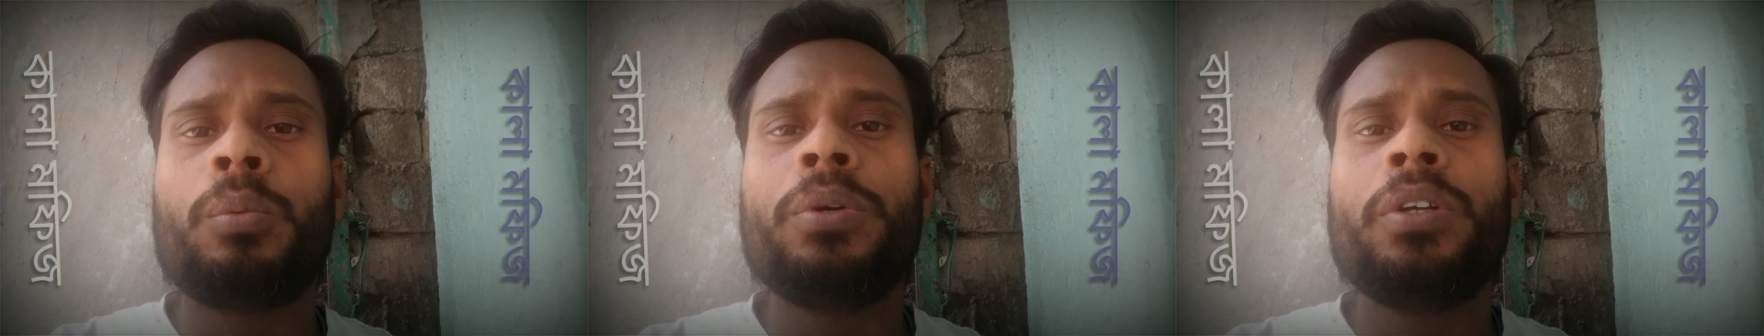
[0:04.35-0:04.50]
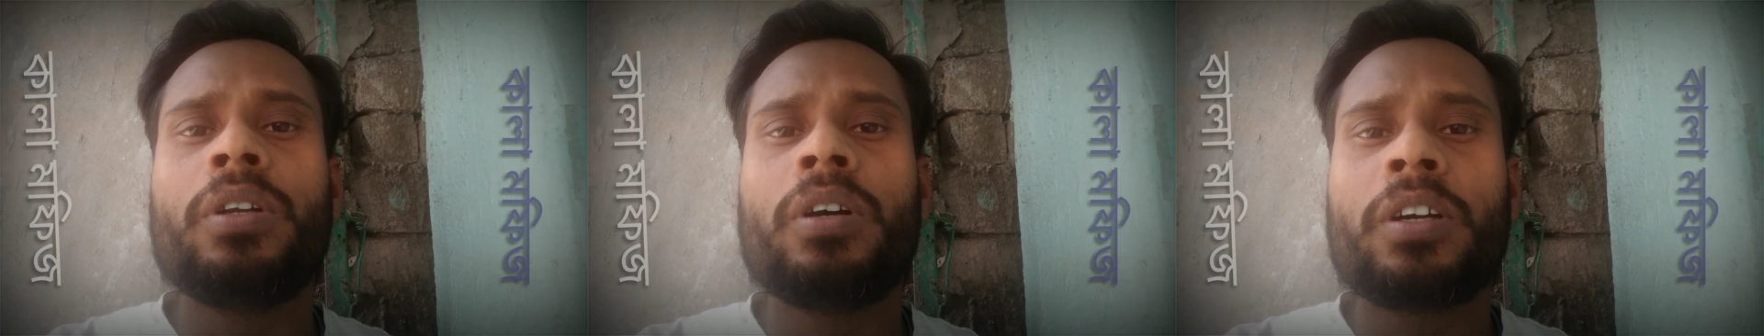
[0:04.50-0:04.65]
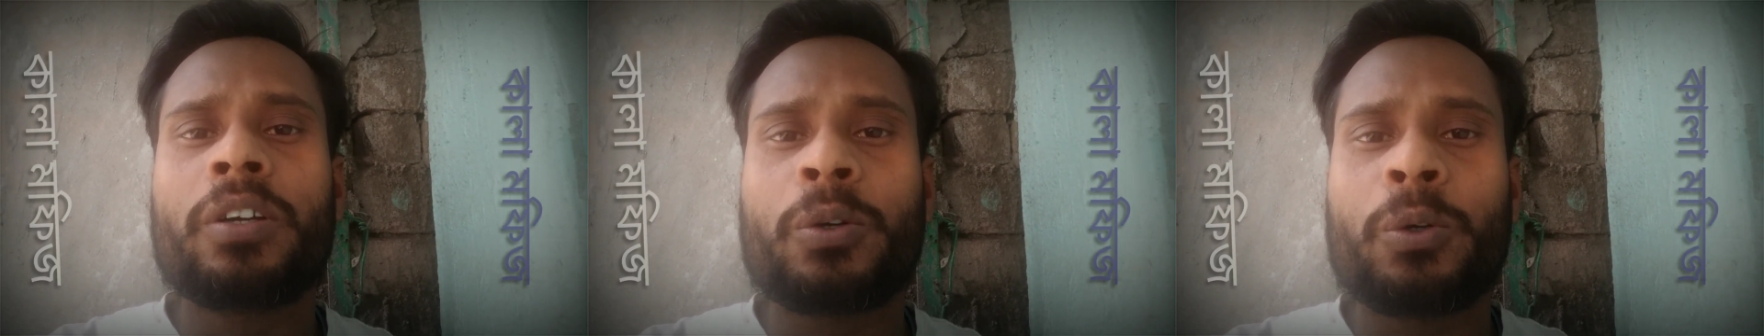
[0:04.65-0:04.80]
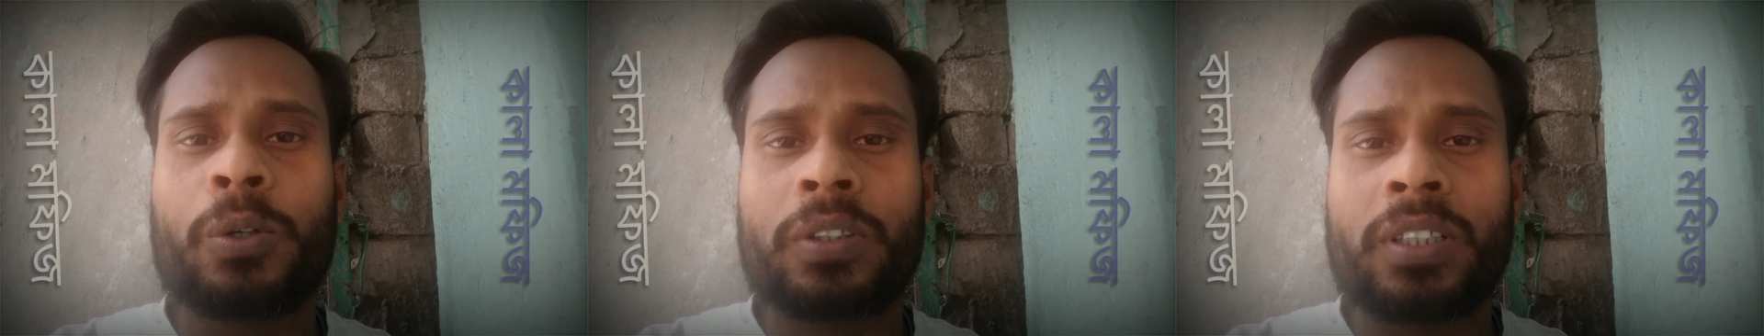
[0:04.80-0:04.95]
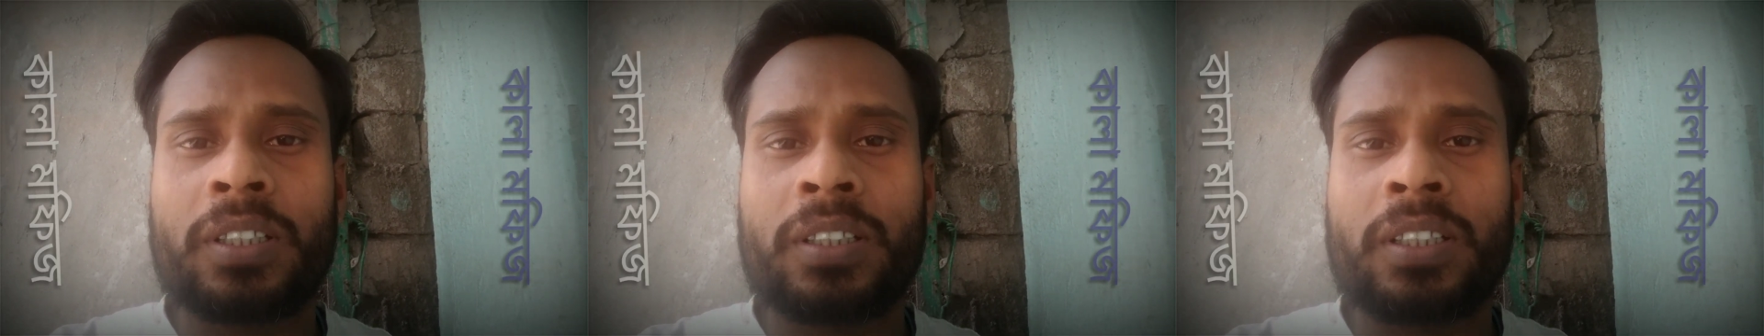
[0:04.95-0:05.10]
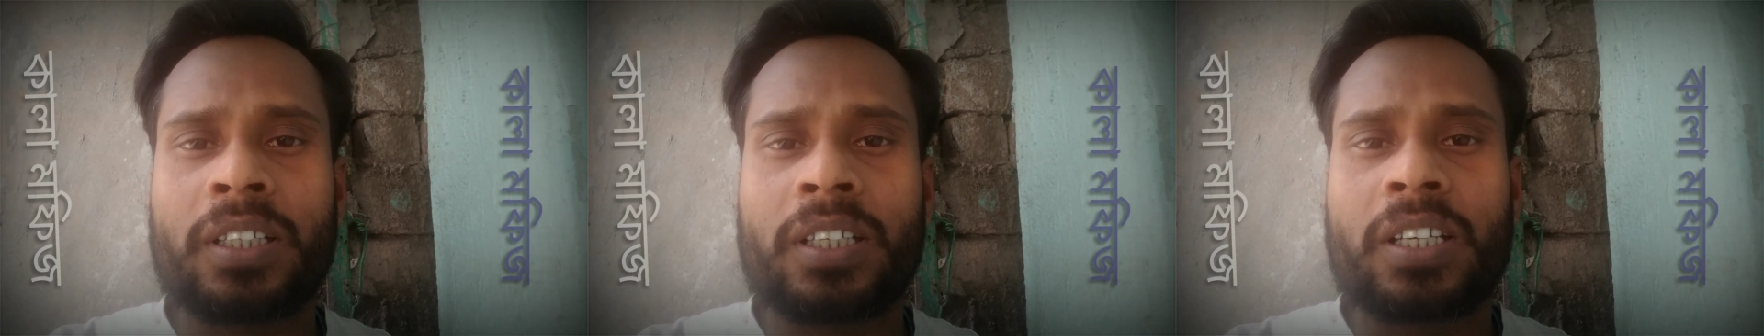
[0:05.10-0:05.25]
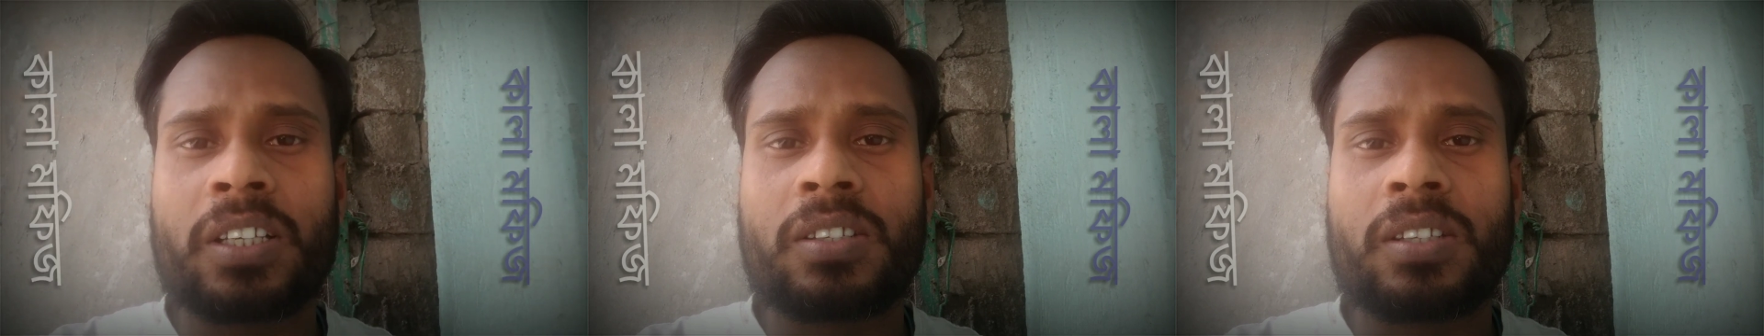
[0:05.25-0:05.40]
অভিনয় করতে
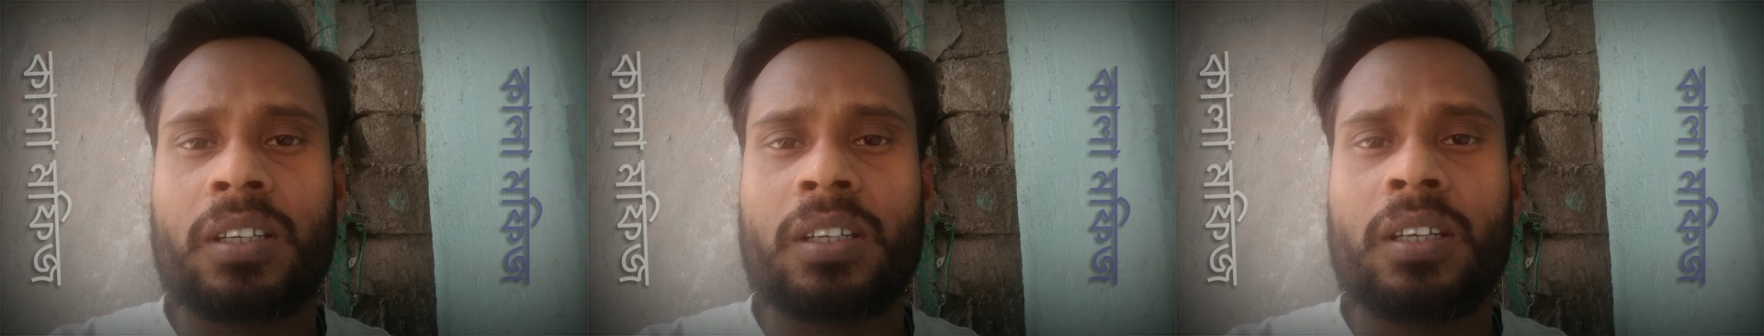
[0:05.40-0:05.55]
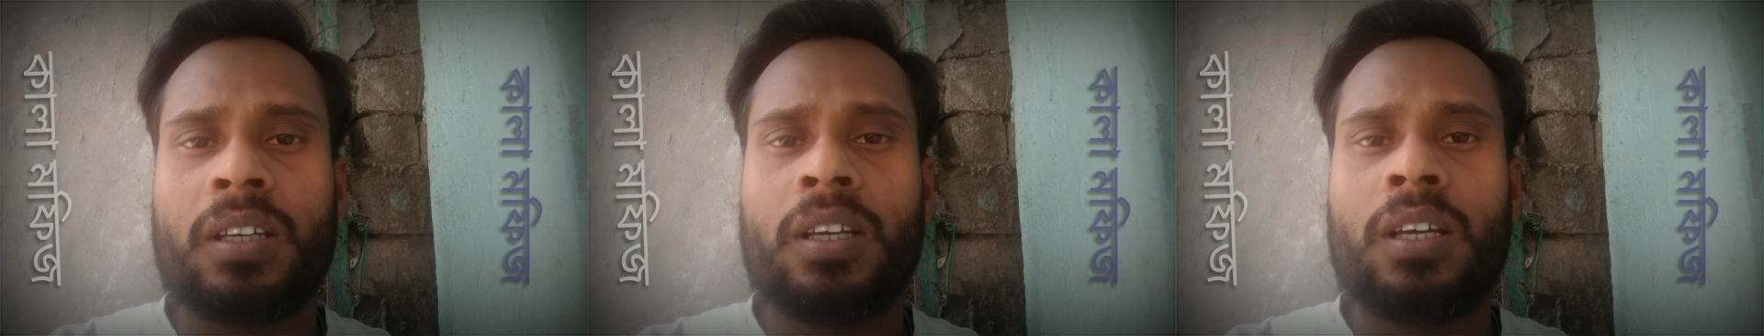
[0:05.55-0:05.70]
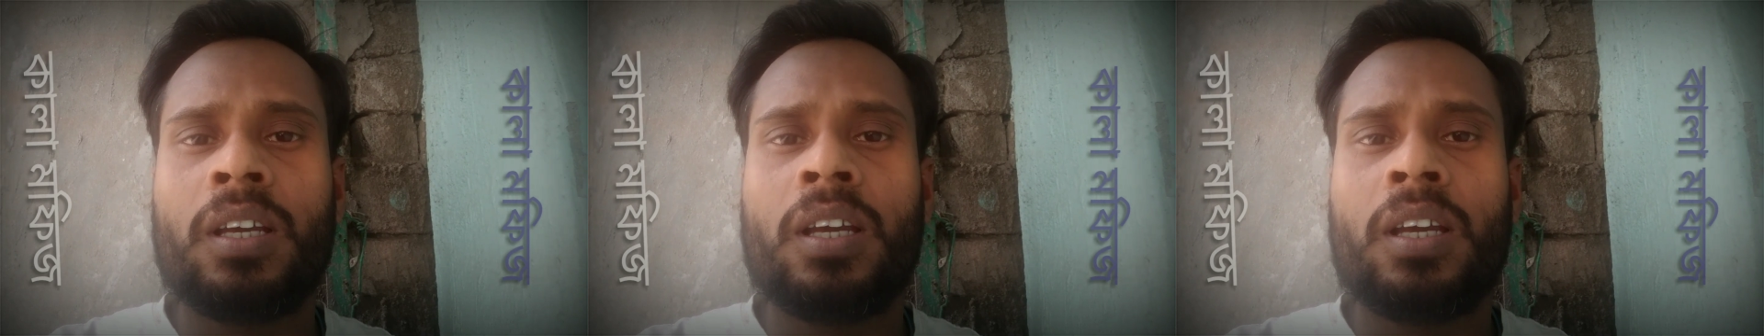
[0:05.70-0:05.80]
দেখেছেন